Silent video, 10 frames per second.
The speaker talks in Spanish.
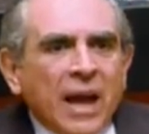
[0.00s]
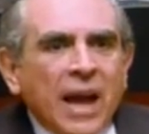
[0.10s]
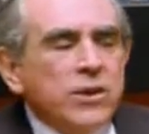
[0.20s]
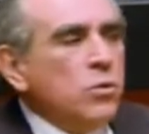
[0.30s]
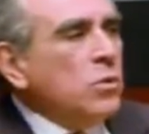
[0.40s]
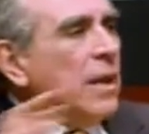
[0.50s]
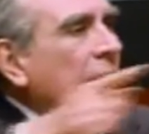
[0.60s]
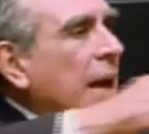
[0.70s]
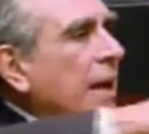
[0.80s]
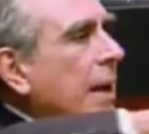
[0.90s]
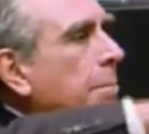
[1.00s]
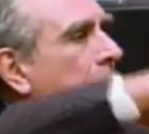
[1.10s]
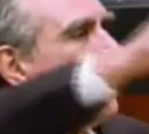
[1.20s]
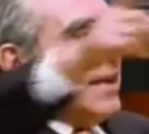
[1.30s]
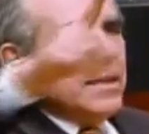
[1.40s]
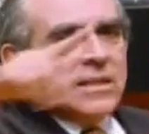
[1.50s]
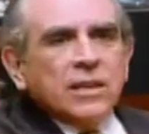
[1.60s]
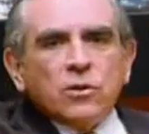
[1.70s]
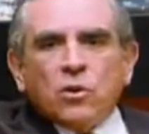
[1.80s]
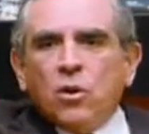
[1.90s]
Hay una campaña
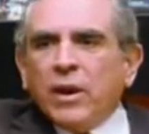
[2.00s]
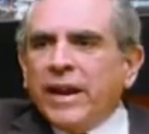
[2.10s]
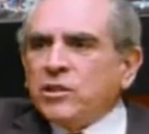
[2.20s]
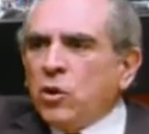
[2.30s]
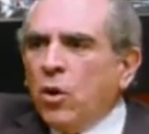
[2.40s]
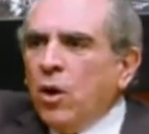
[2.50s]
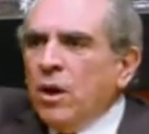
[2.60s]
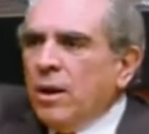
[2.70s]
diciendo, Congreso,